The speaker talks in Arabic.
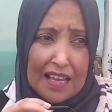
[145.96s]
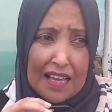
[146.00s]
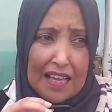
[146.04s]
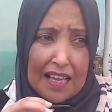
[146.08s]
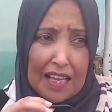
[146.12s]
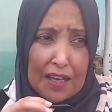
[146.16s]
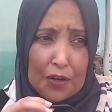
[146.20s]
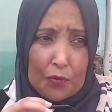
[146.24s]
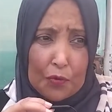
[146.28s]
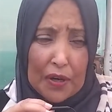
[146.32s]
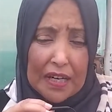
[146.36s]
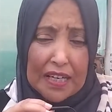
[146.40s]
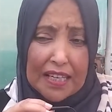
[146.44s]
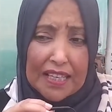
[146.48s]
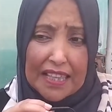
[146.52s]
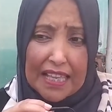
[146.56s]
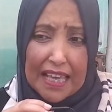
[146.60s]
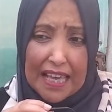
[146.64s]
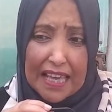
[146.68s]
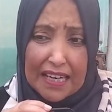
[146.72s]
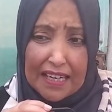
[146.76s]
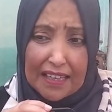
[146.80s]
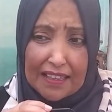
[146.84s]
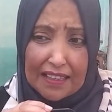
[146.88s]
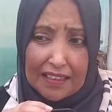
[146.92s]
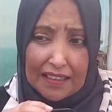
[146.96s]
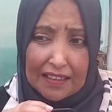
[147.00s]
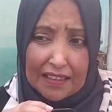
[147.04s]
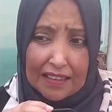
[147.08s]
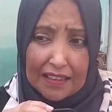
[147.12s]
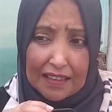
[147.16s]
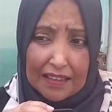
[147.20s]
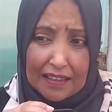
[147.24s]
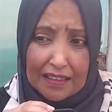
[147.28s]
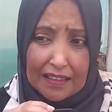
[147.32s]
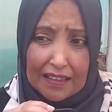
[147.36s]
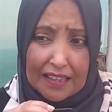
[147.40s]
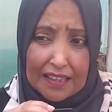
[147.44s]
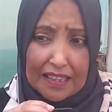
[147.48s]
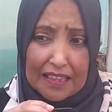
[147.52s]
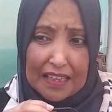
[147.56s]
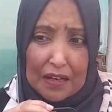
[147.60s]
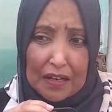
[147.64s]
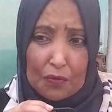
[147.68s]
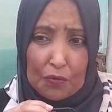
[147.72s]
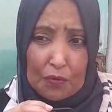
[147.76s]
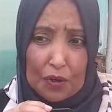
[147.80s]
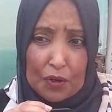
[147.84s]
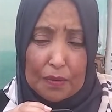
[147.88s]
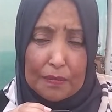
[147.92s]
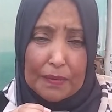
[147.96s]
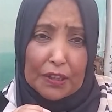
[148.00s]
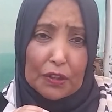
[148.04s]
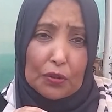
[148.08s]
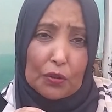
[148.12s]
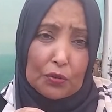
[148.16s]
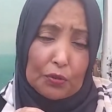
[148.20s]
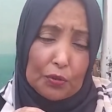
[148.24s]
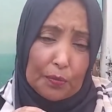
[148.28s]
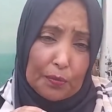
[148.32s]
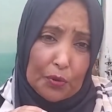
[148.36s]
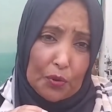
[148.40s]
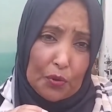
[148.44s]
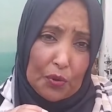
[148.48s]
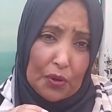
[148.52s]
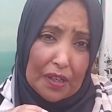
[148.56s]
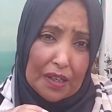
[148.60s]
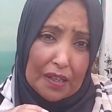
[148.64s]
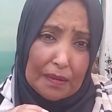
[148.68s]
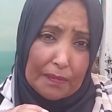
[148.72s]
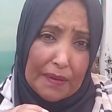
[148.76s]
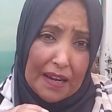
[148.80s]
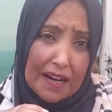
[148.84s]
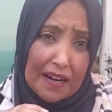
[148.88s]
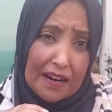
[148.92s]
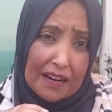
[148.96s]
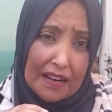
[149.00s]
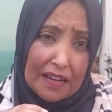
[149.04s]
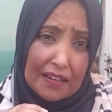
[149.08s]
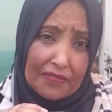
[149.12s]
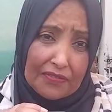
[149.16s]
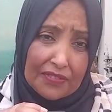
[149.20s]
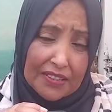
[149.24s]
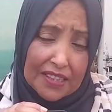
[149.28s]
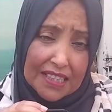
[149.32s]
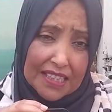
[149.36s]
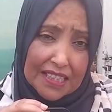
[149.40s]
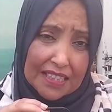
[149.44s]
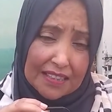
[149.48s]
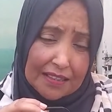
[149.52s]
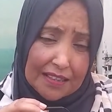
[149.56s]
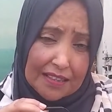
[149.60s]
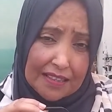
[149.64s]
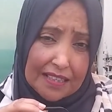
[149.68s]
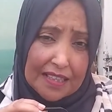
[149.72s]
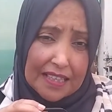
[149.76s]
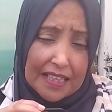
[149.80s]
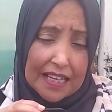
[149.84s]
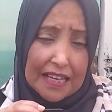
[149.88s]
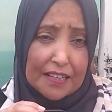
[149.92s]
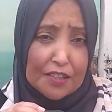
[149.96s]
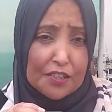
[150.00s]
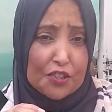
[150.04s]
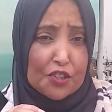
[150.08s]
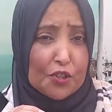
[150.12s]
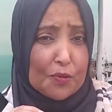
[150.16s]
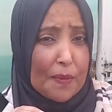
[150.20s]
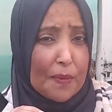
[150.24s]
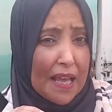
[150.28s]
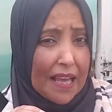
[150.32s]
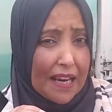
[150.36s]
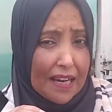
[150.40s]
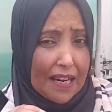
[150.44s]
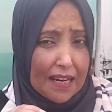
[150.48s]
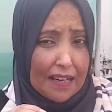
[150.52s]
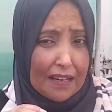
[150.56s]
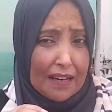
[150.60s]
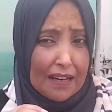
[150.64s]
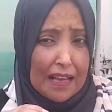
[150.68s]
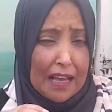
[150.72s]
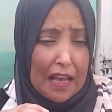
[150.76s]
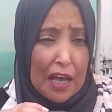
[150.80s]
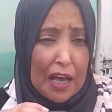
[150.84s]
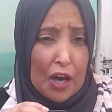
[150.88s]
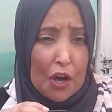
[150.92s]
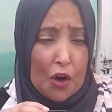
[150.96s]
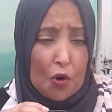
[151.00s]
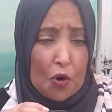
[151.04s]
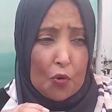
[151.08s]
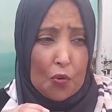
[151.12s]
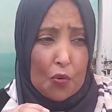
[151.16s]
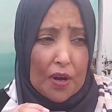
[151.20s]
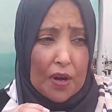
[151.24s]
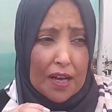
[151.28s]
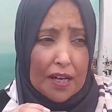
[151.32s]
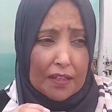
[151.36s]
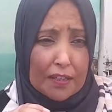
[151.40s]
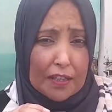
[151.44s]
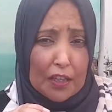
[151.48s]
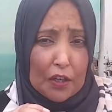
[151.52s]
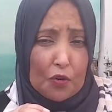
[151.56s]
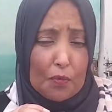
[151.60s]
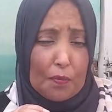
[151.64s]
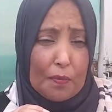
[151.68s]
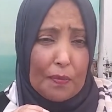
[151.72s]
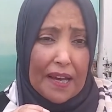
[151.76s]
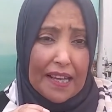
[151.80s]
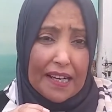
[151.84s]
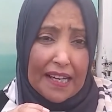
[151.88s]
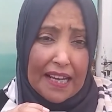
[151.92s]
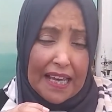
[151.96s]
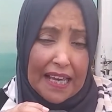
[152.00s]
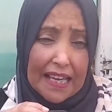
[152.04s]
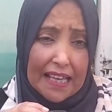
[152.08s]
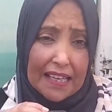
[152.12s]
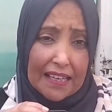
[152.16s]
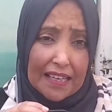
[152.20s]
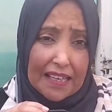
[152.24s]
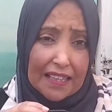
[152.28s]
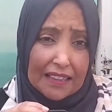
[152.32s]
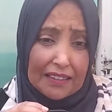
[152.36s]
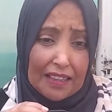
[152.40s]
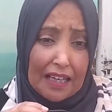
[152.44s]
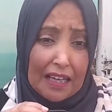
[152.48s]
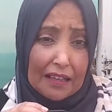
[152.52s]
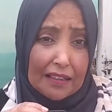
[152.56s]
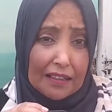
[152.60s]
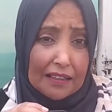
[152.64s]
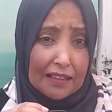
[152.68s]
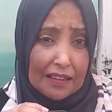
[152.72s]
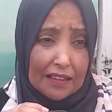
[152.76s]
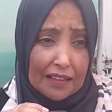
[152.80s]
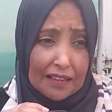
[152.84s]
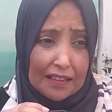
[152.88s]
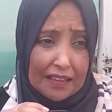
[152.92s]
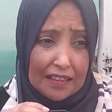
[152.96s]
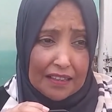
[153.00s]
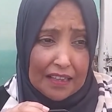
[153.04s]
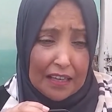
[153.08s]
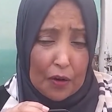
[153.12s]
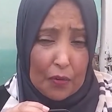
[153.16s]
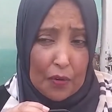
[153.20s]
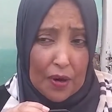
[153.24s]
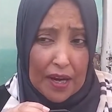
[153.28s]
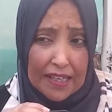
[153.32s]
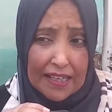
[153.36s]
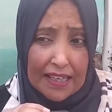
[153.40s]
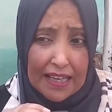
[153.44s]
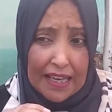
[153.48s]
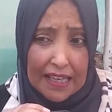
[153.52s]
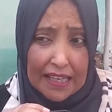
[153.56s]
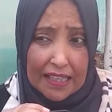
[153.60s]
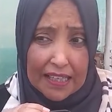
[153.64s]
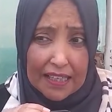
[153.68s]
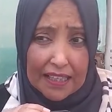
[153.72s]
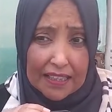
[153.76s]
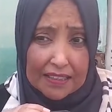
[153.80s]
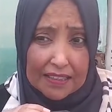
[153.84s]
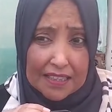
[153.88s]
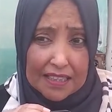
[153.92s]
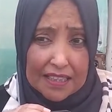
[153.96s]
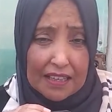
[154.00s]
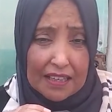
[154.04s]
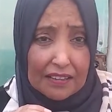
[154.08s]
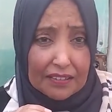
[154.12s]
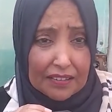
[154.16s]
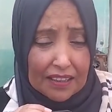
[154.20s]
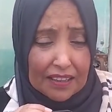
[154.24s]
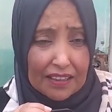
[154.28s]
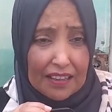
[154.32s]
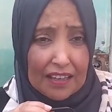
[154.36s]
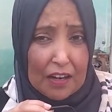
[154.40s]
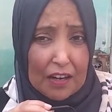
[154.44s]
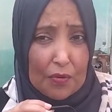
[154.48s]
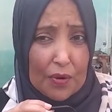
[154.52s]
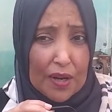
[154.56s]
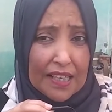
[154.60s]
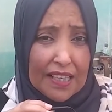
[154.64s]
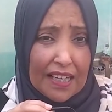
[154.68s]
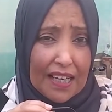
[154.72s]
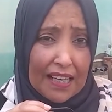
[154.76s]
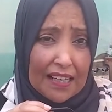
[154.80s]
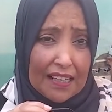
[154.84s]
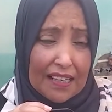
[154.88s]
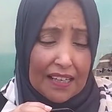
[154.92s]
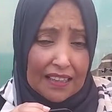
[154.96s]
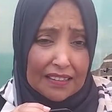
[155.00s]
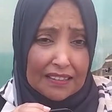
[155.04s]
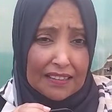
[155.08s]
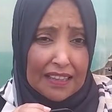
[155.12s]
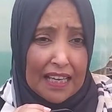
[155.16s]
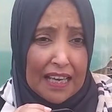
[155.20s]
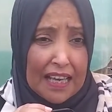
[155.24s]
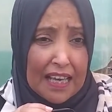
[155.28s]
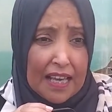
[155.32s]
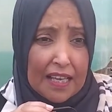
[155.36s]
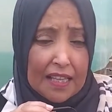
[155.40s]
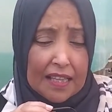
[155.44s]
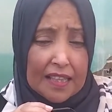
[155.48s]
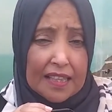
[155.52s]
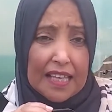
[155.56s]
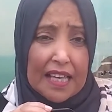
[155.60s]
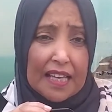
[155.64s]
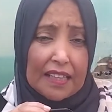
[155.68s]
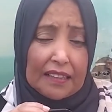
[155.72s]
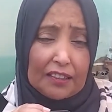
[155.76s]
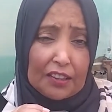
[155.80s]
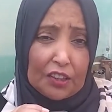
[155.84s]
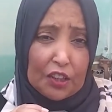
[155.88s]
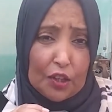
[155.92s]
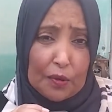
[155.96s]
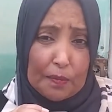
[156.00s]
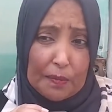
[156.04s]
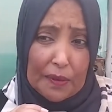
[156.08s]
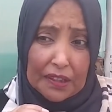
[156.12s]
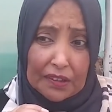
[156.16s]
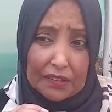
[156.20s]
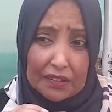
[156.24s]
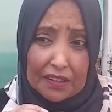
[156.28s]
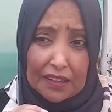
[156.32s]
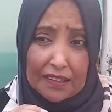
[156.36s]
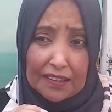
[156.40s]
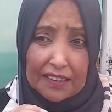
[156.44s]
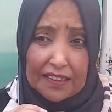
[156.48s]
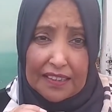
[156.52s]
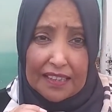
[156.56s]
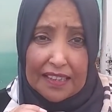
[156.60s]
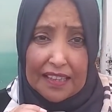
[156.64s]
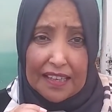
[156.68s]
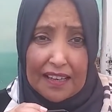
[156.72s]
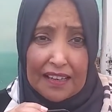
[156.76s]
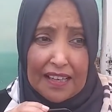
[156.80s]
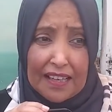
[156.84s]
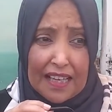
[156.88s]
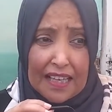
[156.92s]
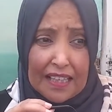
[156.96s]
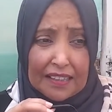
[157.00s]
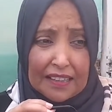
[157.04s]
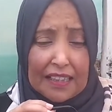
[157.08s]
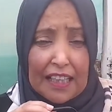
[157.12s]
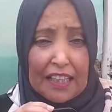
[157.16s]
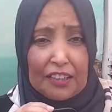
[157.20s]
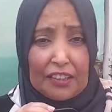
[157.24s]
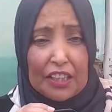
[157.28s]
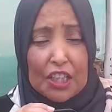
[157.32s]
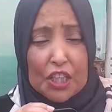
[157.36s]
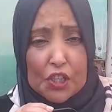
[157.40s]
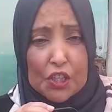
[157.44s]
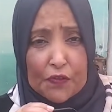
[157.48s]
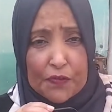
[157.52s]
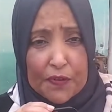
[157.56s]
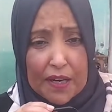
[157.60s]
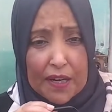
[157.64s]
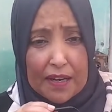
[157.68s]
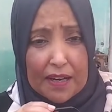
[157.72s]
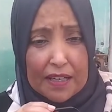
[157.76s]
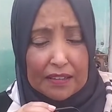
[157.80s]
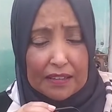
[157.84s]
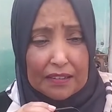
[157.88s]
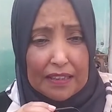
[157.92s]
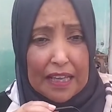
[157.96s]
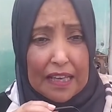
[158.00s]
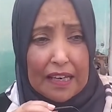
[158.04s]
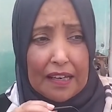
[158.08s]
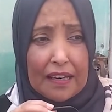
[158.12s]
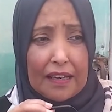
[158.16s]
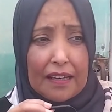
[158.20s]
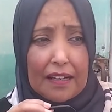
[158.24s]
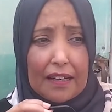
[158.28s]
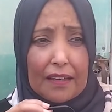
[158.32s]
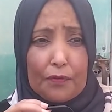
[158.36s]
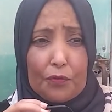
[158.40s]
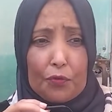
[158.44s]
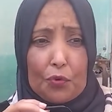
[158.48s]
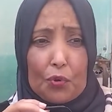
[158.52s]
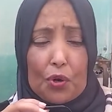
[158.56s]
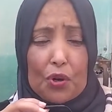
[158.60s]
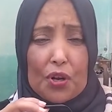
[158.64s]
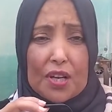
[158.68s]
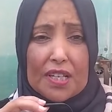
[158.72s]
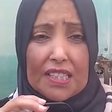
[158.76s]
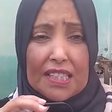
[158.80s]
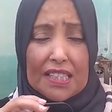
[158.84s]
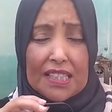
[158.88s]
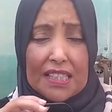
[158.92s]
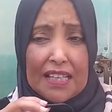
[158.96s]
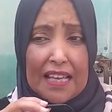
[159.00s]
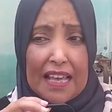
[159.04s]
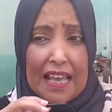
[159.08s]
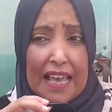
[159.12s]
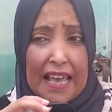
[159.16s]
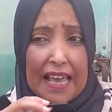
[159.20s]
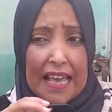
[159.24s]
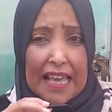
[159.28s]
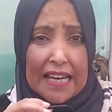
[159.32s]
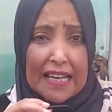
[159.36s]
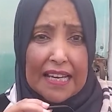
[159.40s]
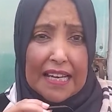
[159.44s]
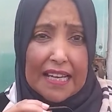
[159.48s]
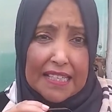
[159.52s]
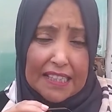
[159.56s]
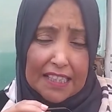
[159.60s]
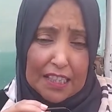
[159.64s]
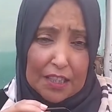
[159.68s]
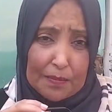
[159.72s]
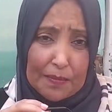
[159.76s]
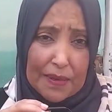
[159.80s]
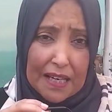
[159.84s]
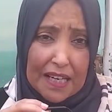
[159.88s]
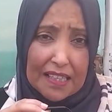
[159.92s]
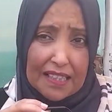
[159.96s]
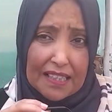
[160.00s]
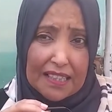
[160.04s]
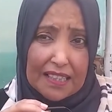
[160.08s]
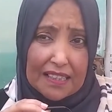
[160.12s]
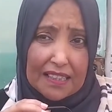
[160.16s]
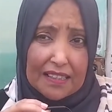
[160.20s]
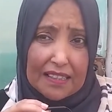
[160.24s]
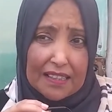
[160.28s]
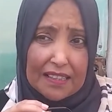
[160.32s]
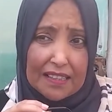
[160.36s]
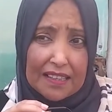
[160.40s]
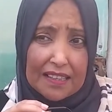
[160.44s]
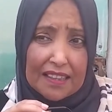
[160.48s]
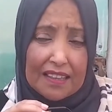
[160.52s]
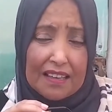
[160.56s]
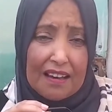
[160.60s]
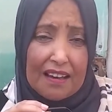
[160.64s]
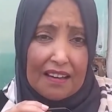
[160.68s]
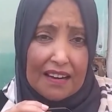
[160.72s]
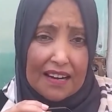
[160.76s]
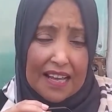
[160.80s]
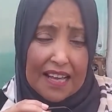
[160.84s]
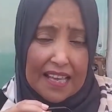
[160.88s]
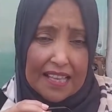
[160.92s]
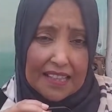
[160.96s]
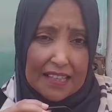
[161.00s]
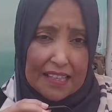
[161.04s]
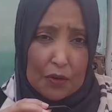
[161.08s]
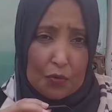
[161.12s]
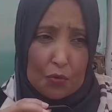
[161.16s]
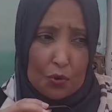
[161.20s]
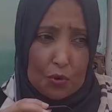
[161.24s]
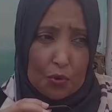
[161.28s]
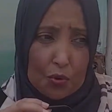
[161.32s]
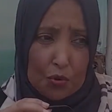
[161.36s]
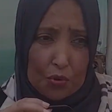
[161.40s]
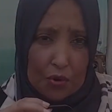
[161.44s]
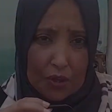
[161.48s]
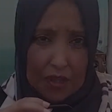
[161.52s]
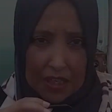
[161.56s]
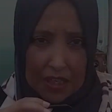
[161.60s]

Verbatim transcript: ولذلك إن كل ما تكتبه المرأة الفلسطينية إجمالا هو ينم عن حالات حقيقية وعن حالات صادقة وعن حالات ذات منطقية تحتاج فقط الفرص اللازمة لإظهار هذا كله